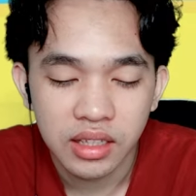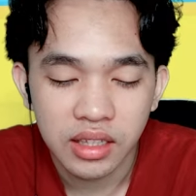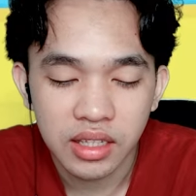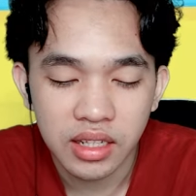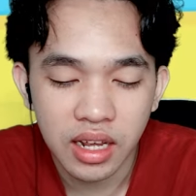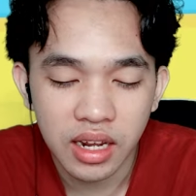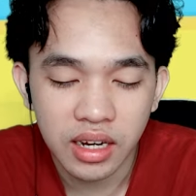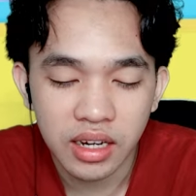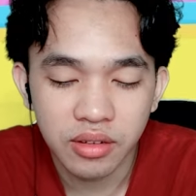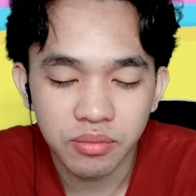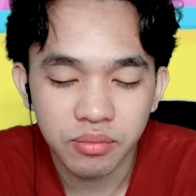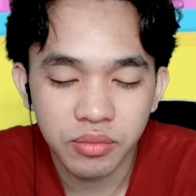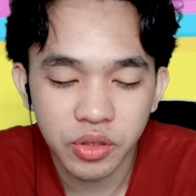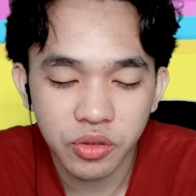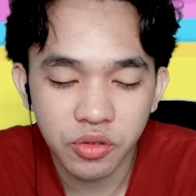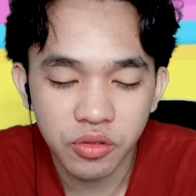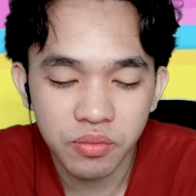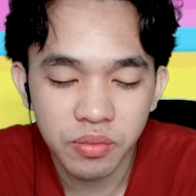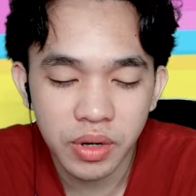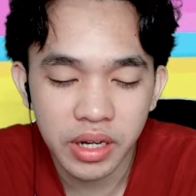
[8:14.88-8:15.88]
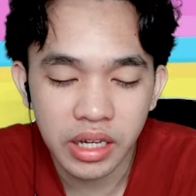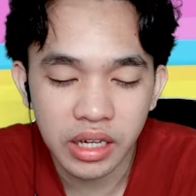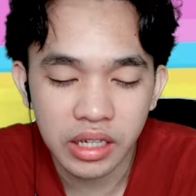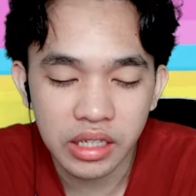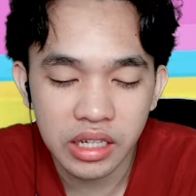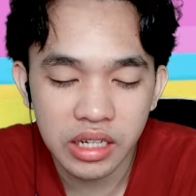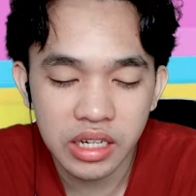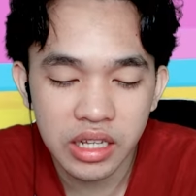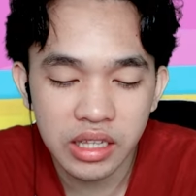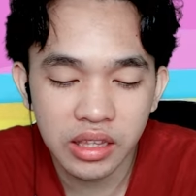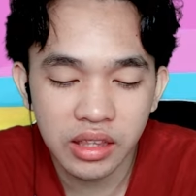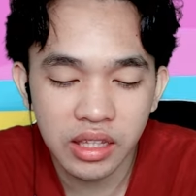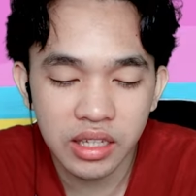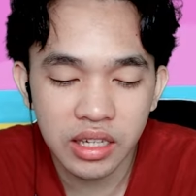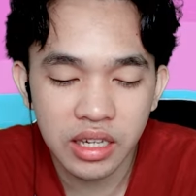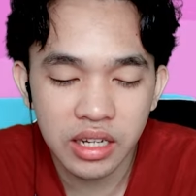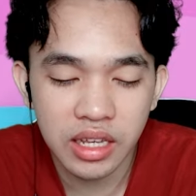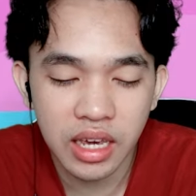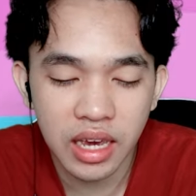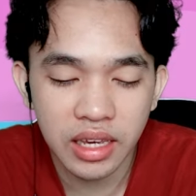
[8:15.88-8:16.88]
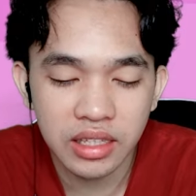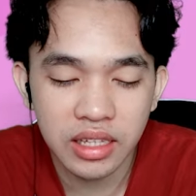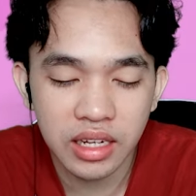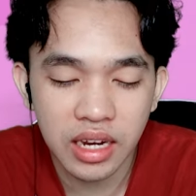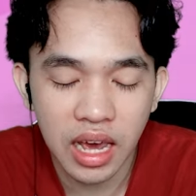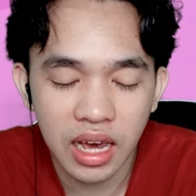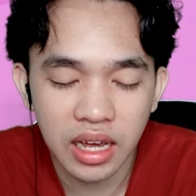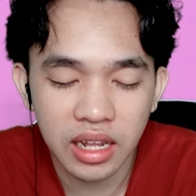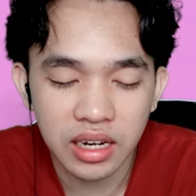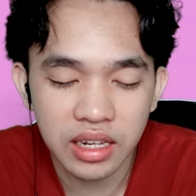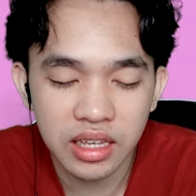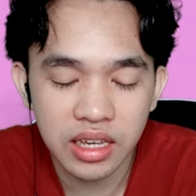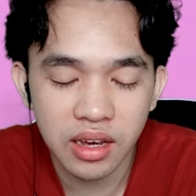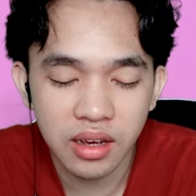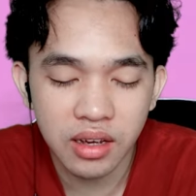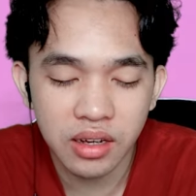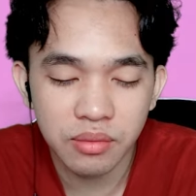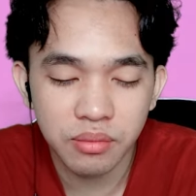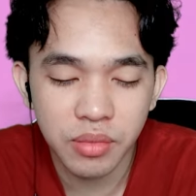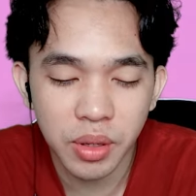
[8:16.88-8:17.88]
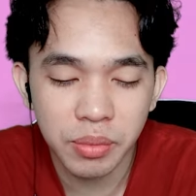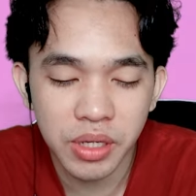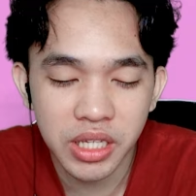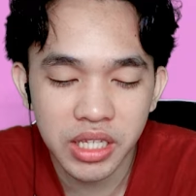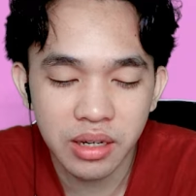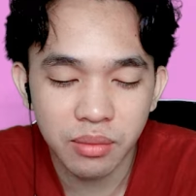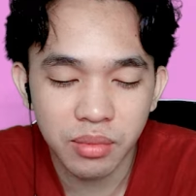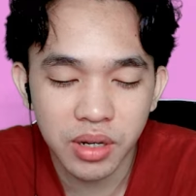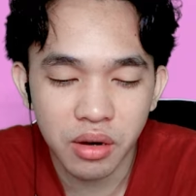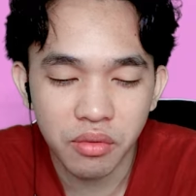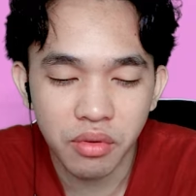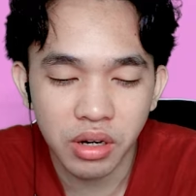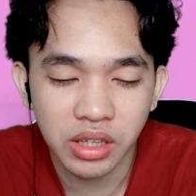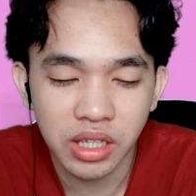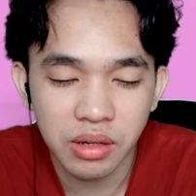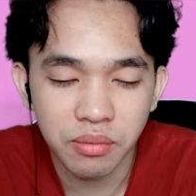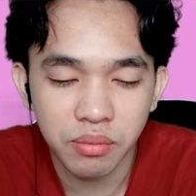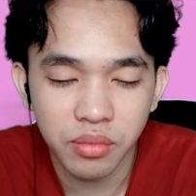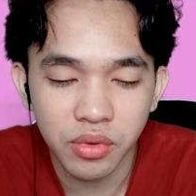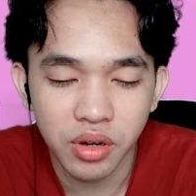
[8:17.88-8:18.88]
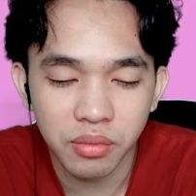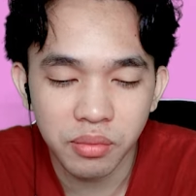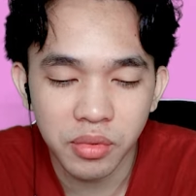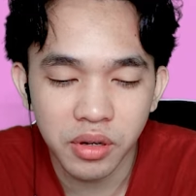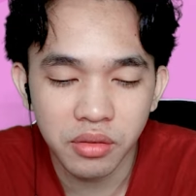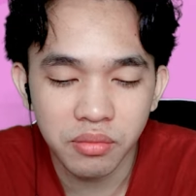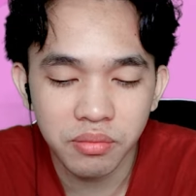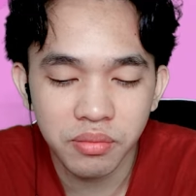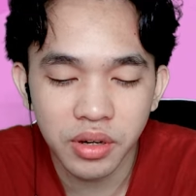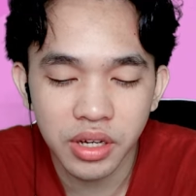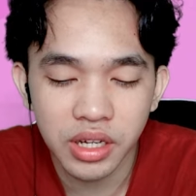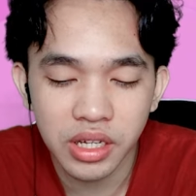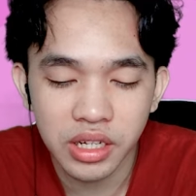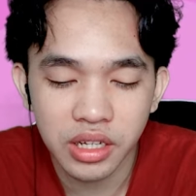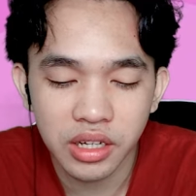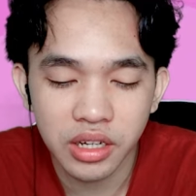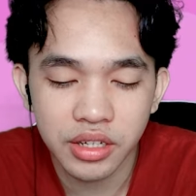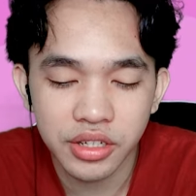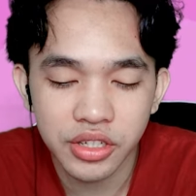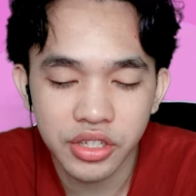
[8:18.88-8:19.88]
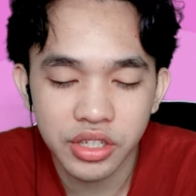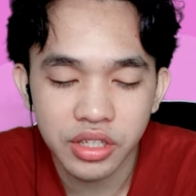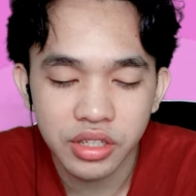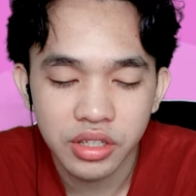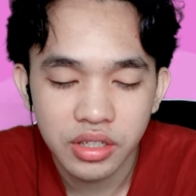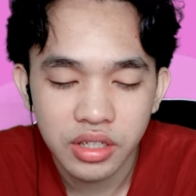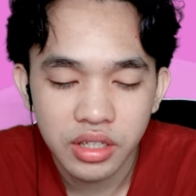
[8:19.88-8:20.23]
tidak ada yang berubah ya jadi intinya ini Agent Ali yang meminjam kekuatan Bobo Boy ini guys